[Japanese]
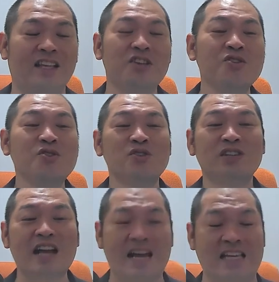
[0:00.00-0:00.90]
ていう
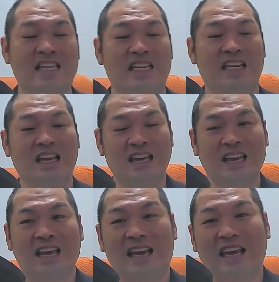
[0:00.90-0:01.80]
ぐらい、
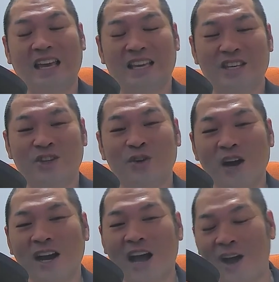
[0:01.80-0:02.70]
人
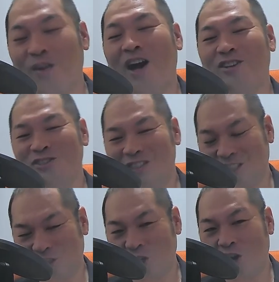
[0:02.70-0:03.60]
が変わるんで
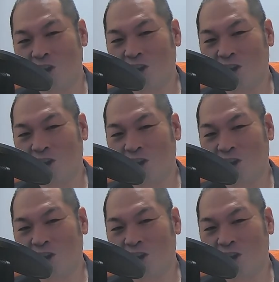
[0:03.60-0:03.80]
すよ。